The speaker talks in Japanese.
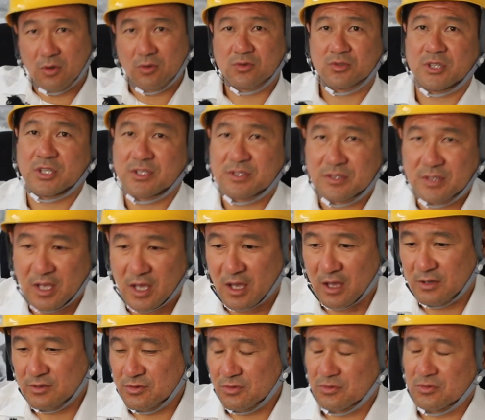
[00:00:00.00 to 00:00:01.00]
局です
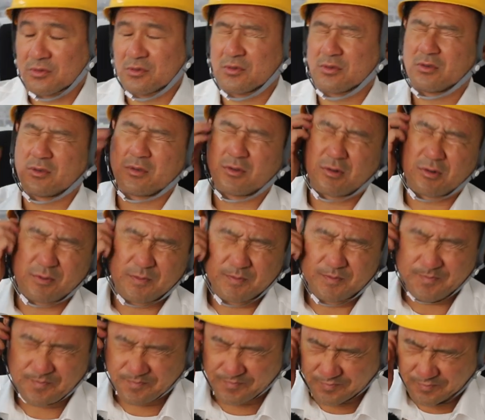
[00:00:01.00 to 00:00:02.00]
ねその
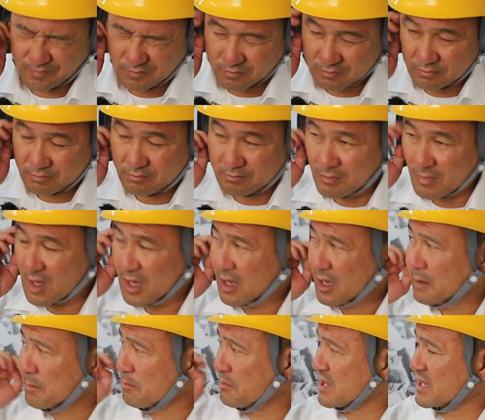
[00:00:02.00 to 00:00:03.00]

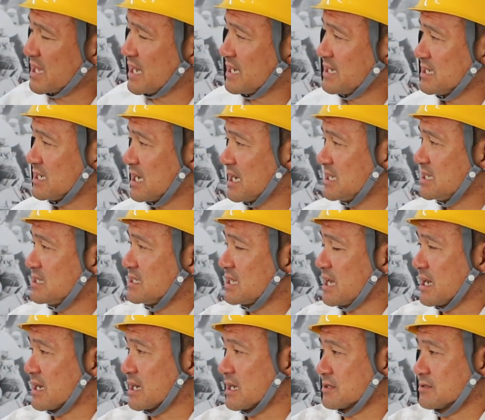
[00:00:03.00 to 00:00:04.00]
まあ、何が言い
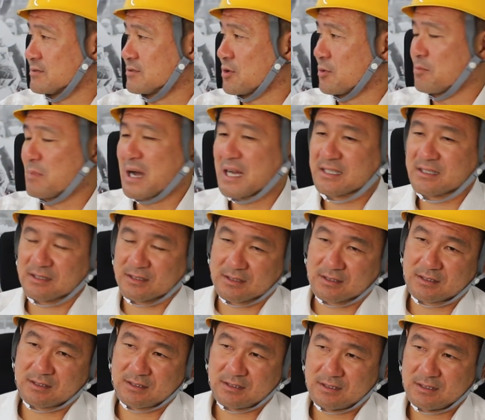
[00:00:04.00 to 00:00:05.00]
たいかというとま
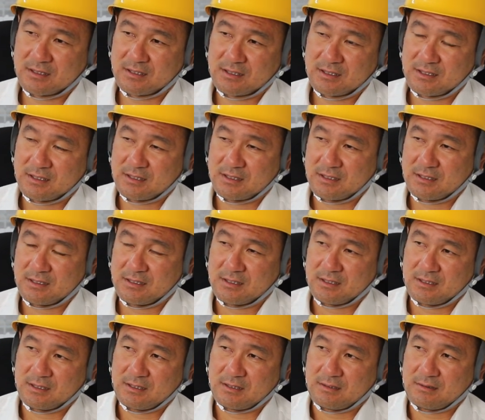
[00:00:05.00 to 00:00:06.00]
ず、
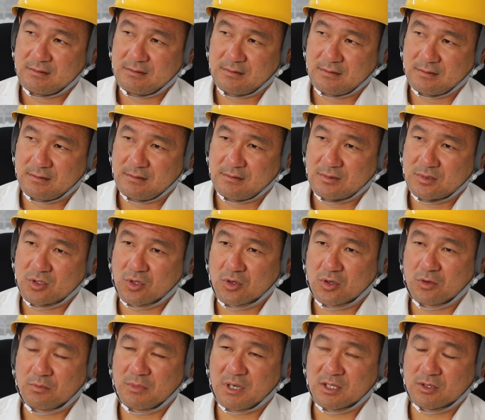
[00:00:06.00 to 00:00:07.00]
うんそ
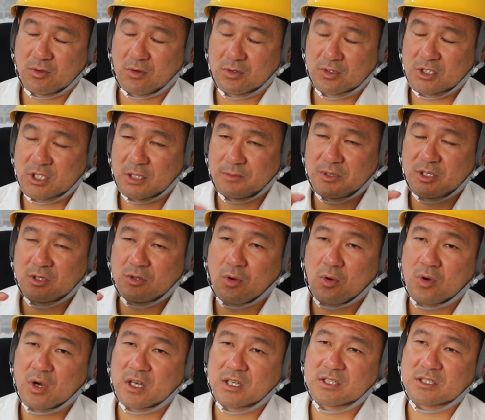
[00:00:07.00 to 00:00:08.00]
のまあ、ちなみに
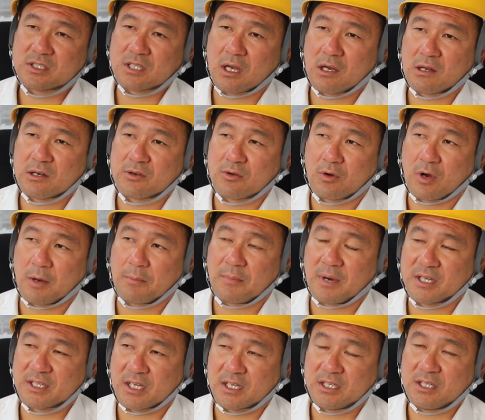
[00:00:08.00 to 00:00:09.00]
動画にしたのは
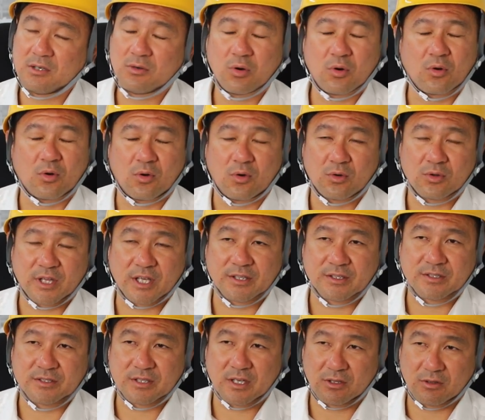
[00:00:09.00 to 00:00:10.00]
まだいい方な
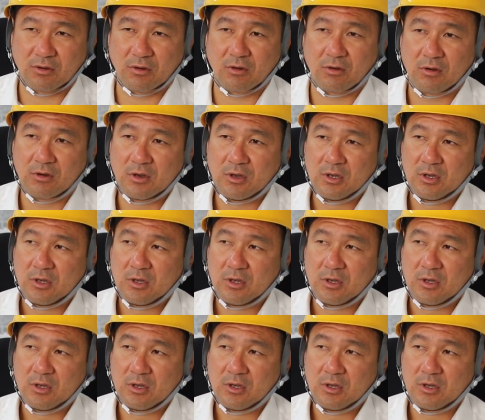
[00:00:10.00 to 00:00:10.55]
んですけど